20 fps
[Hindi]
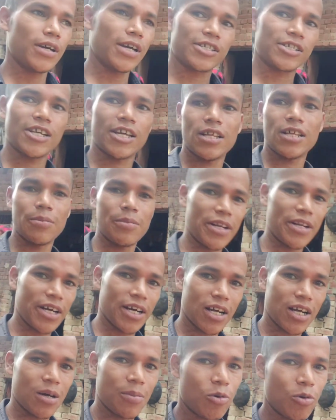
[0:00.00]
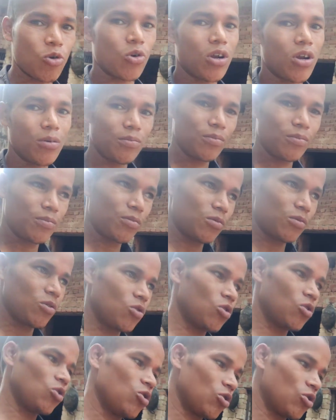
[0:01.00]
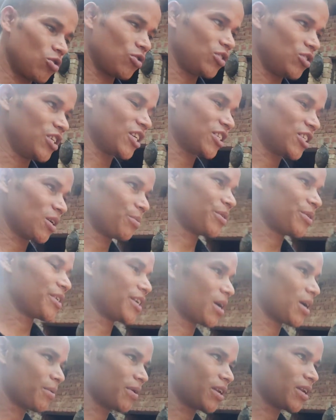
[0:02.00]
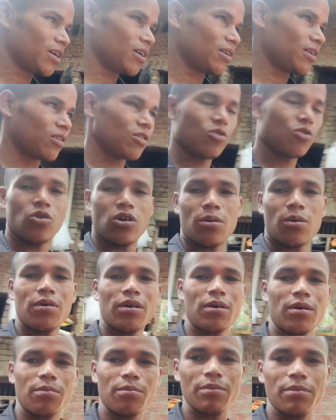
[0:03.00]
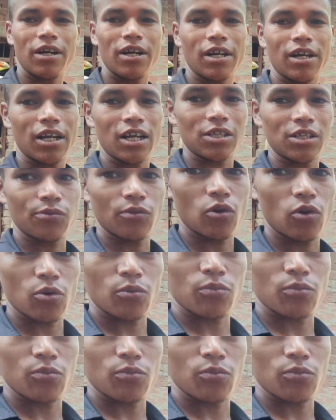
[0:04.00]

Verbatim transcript: ऐसा था मेरे घर का प्रोग्राम और जैसा भी किया मैंने थोड़ा मैं मिडिल क्लास